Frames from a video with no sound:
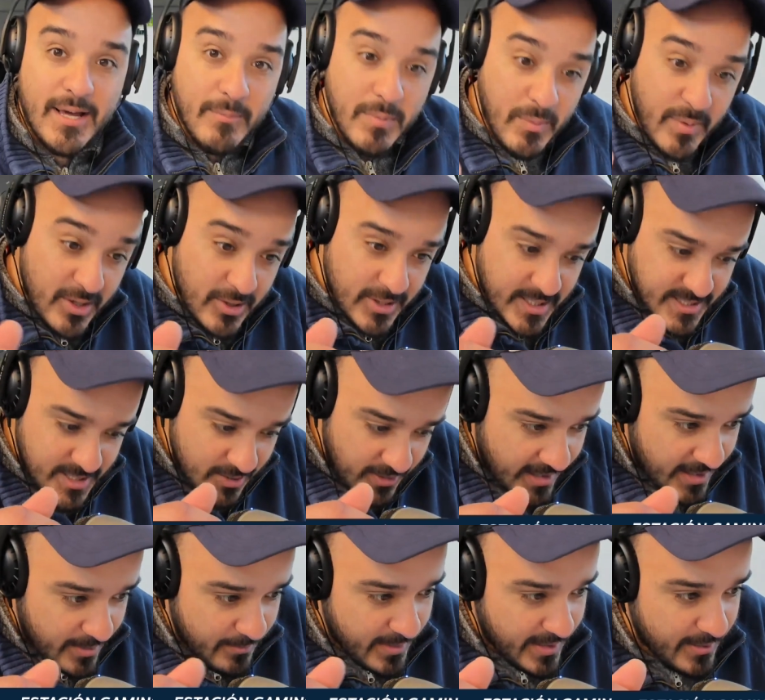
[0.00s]
Bienvenido a Estación
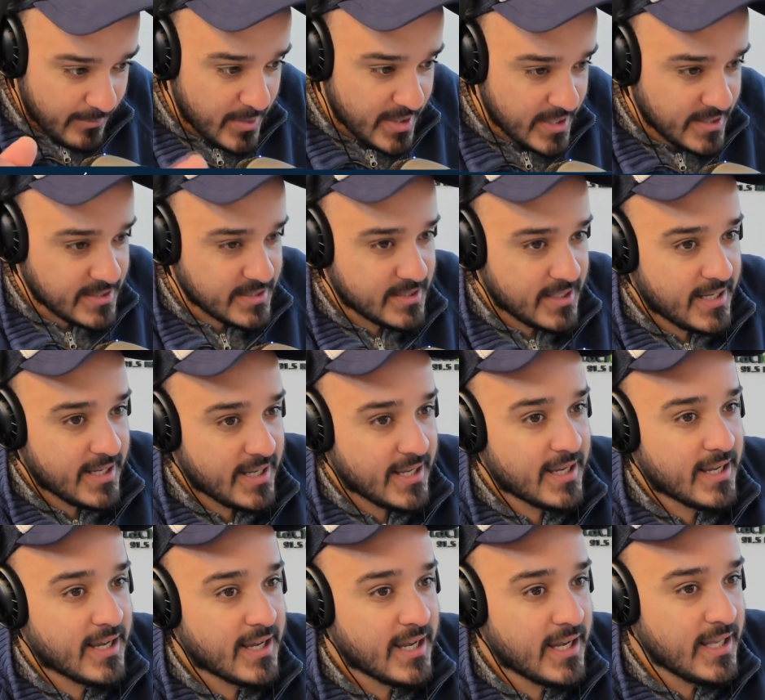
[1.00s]
Gaming vs.
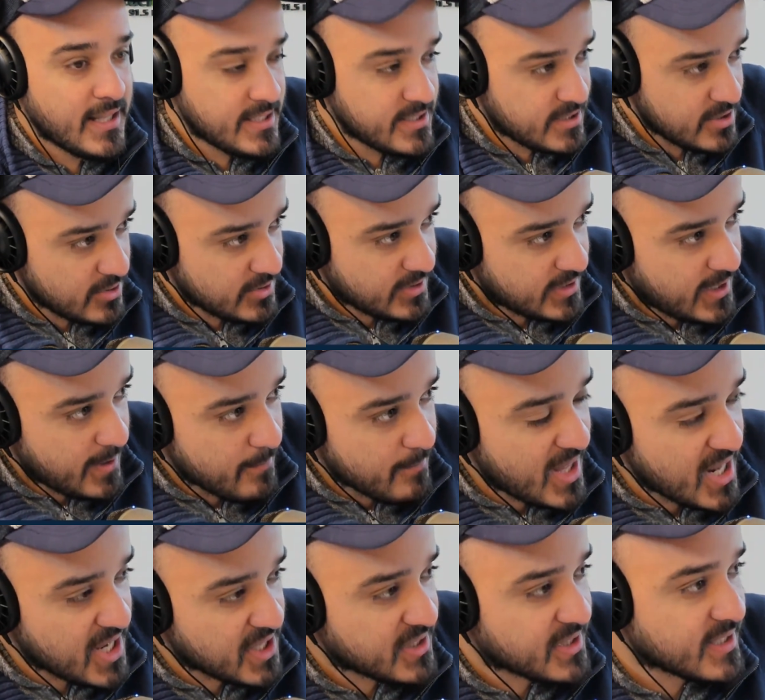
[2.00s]
Eh, edición de
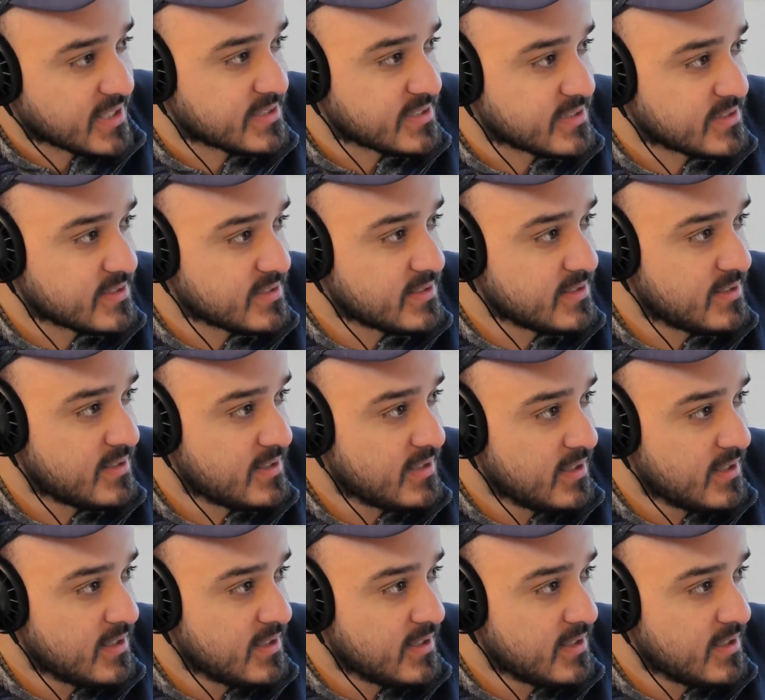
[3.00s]
martes.